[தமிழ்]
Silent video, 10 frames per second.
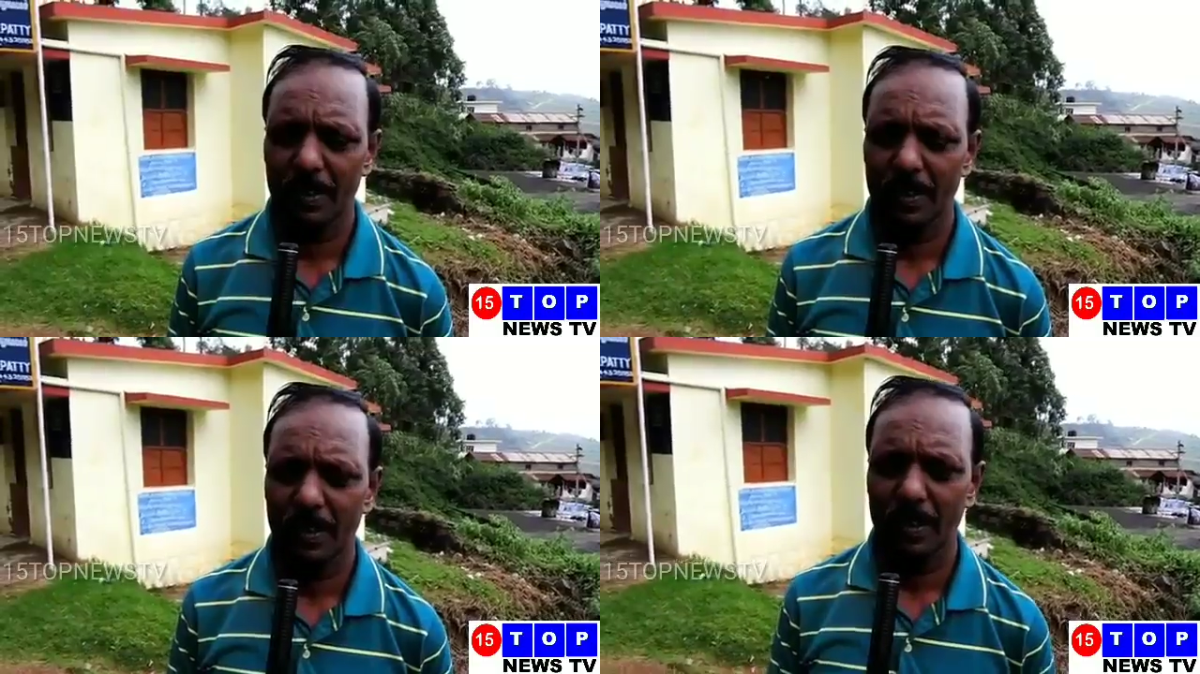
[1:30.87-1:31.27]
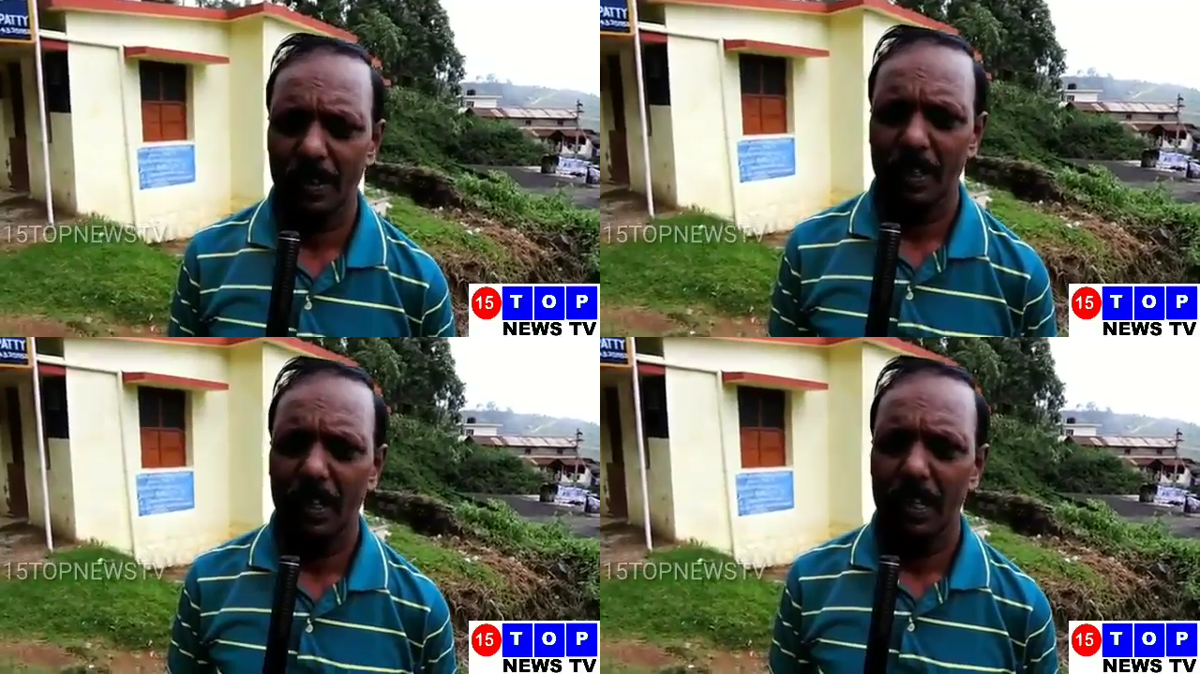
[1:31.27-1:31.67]
ஓகே
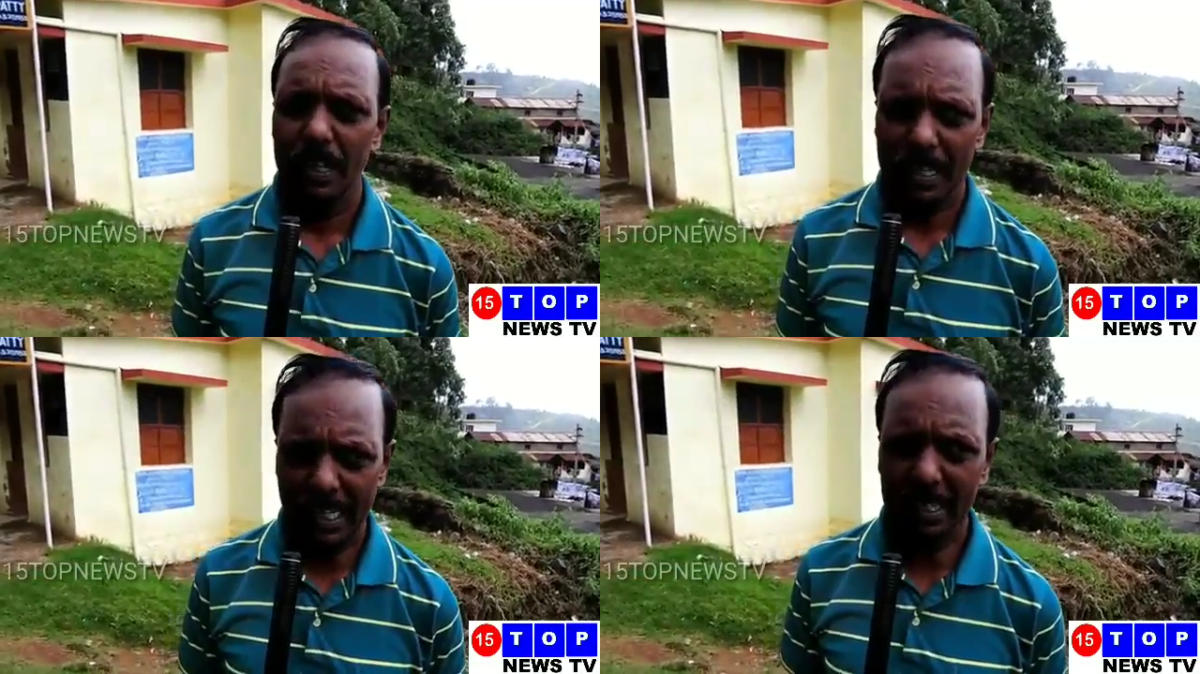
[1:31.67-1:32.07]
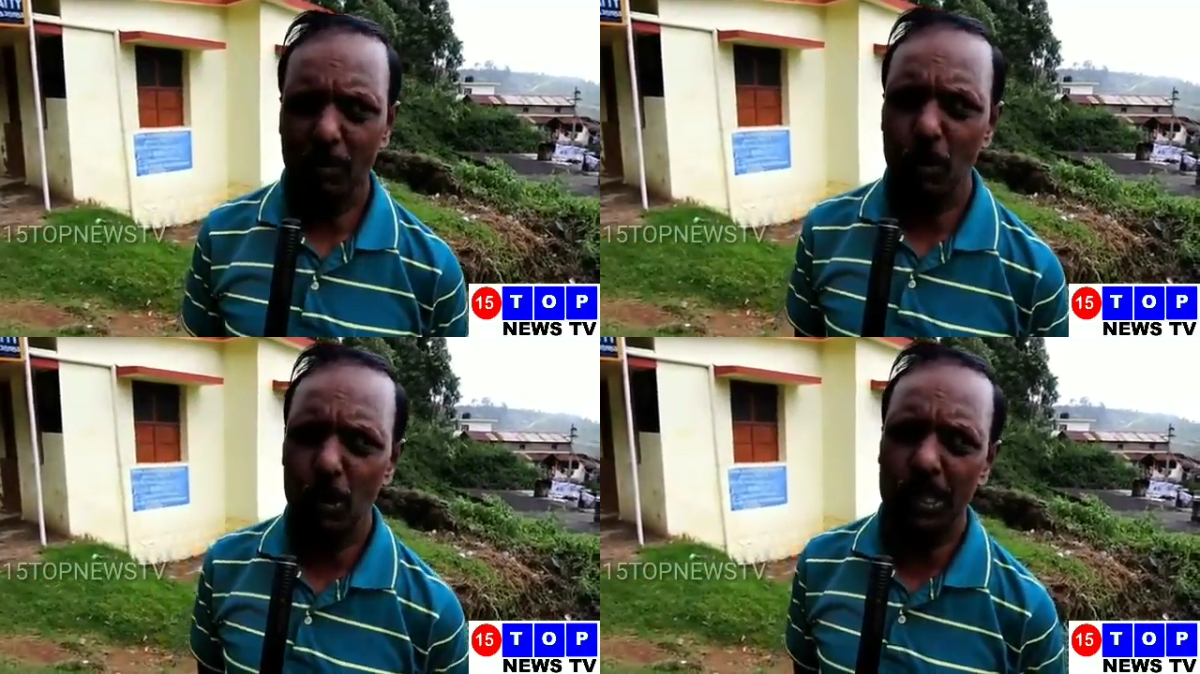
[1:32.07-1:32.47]

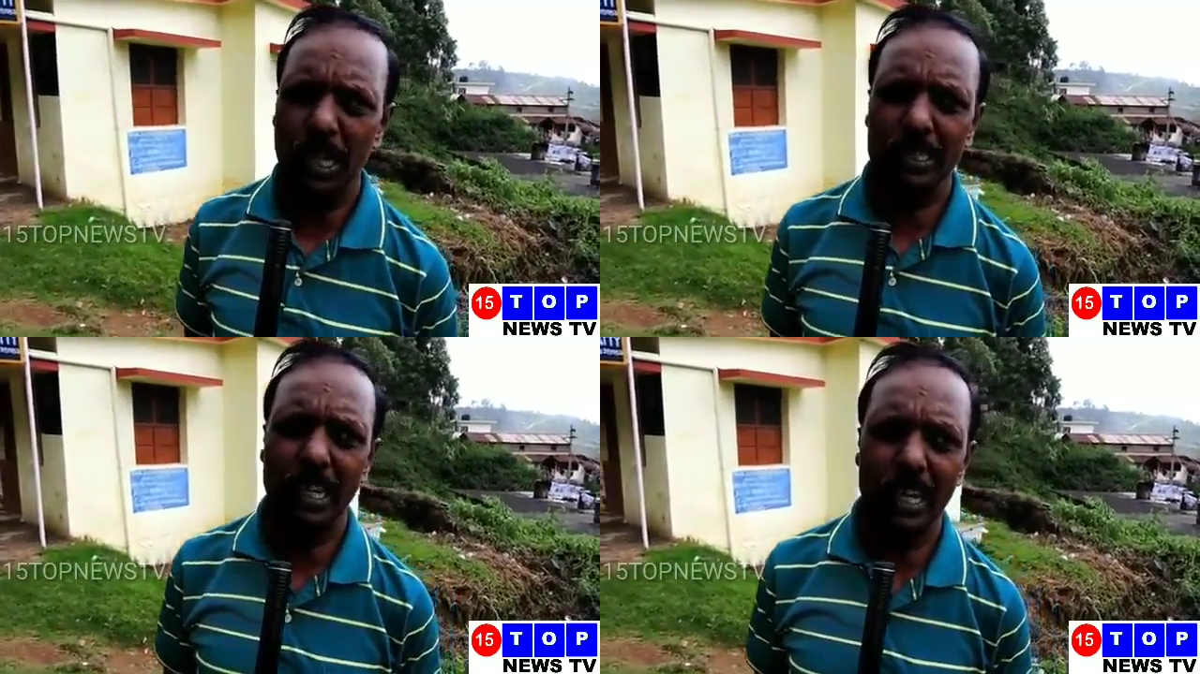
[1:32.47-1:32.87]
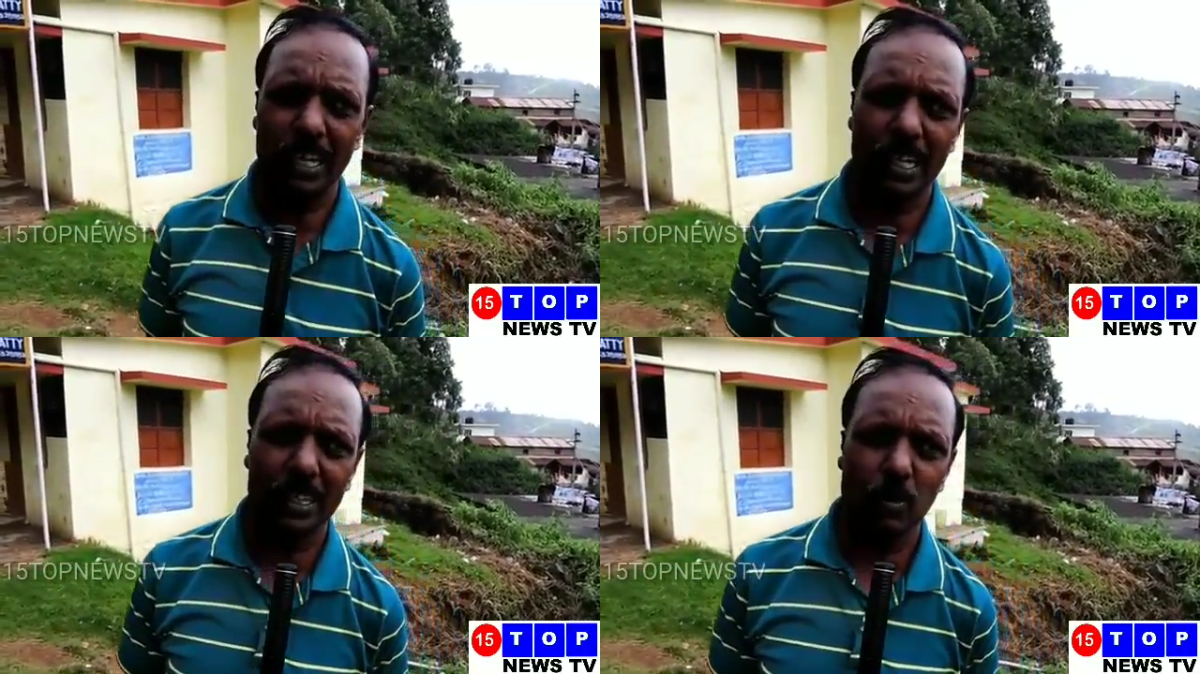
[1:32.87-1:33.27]
கடந்த மூன்று
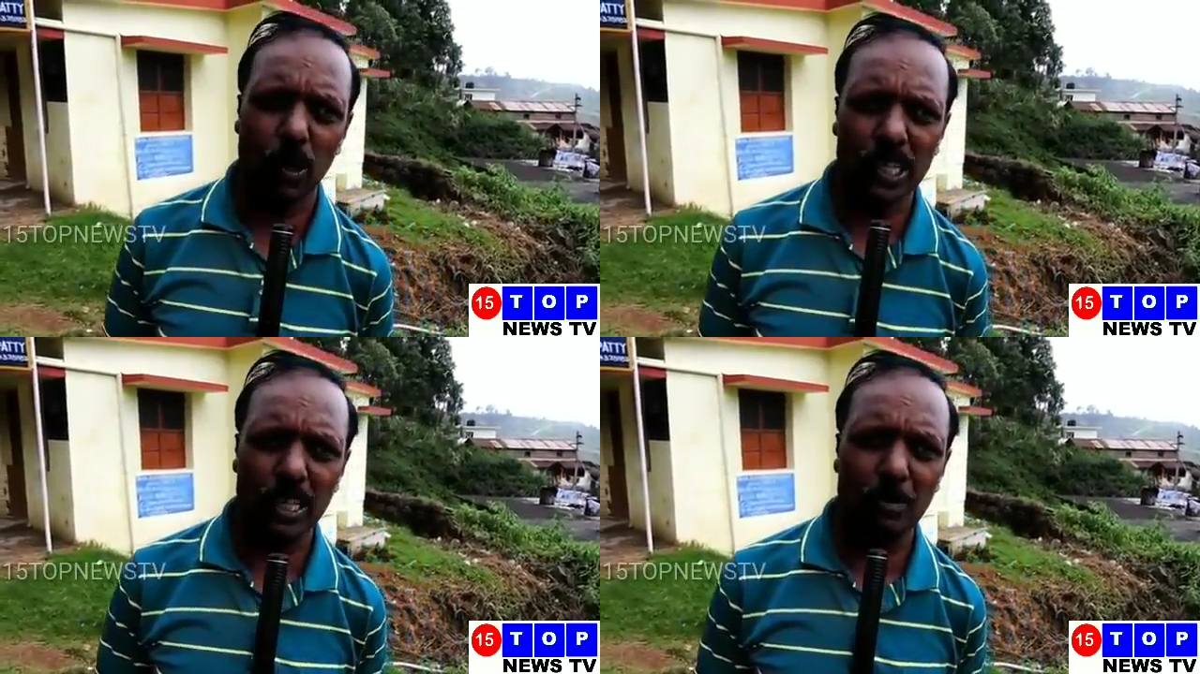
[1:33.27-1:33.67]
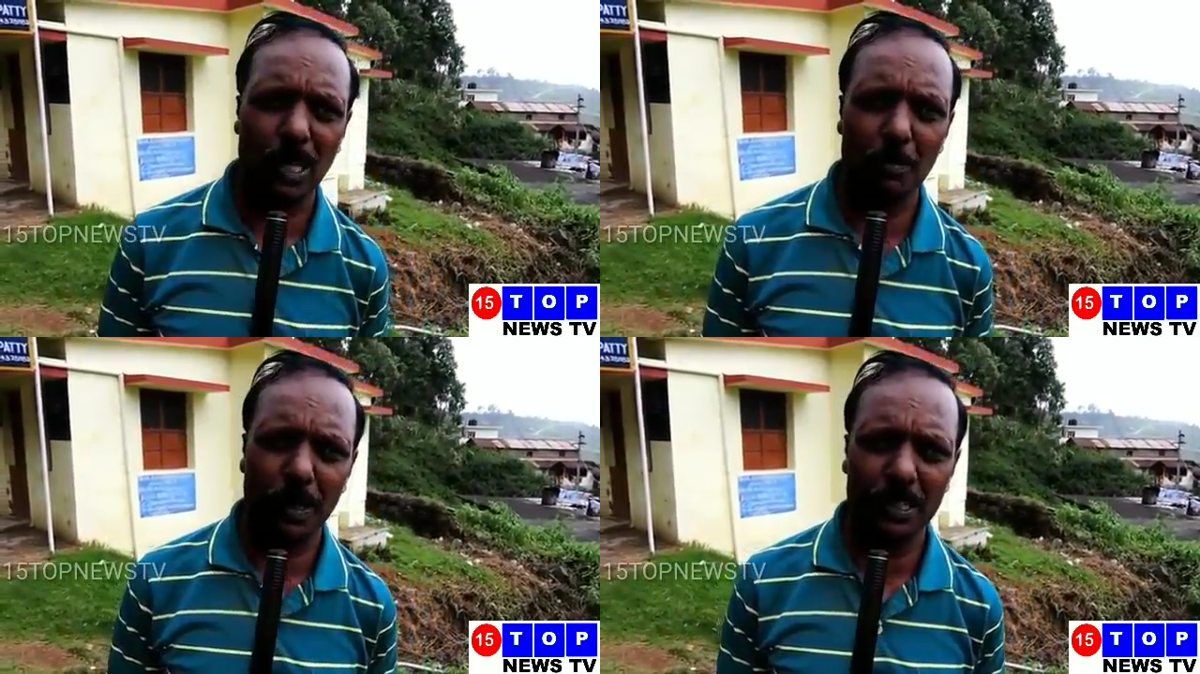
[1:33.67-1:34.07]
நாட்களாக இந்த கொடைக்கானல்
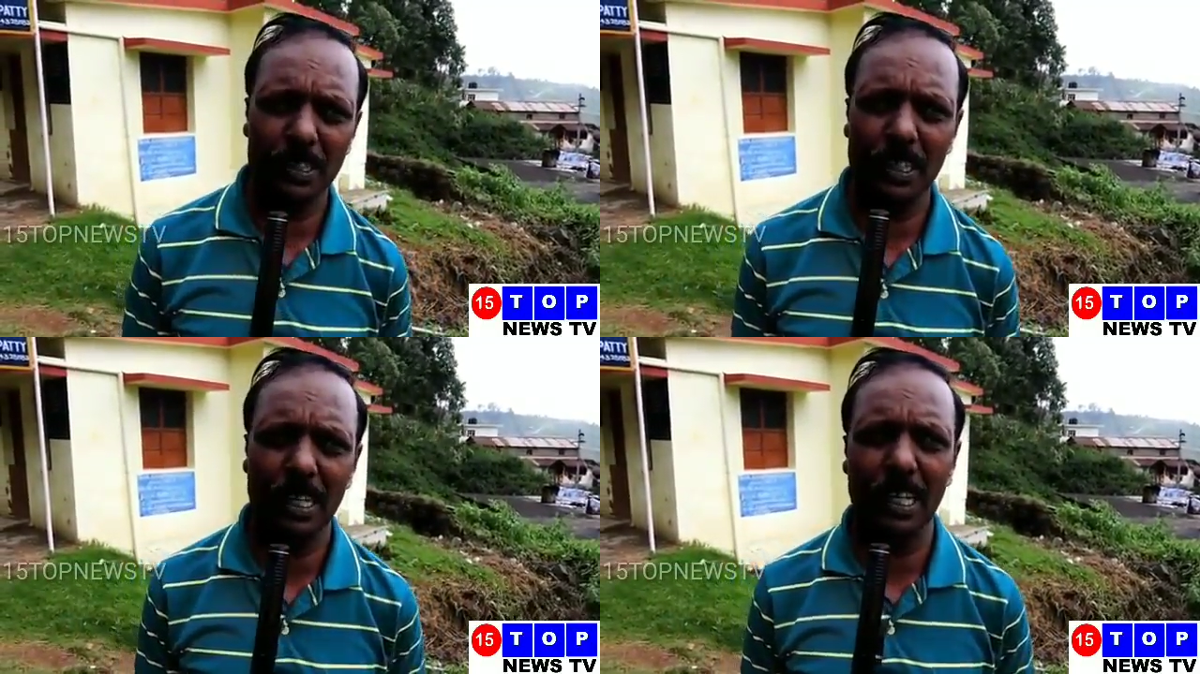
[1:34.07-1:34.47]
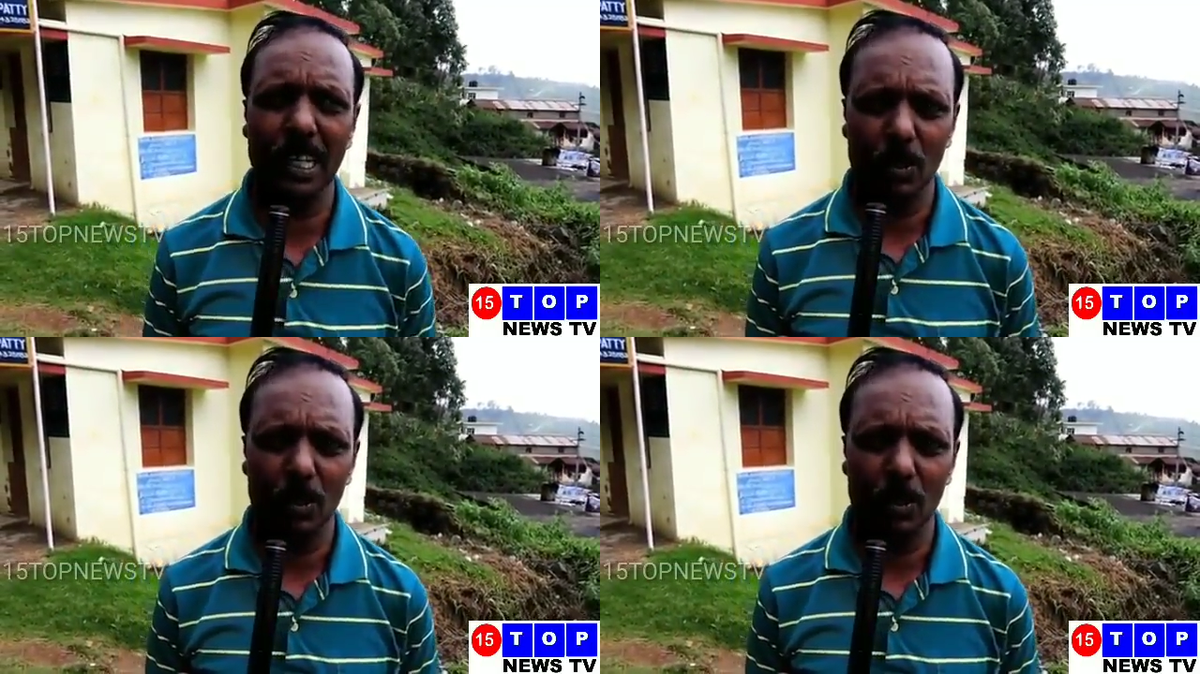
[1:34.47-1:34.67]
மலை பகுதியில்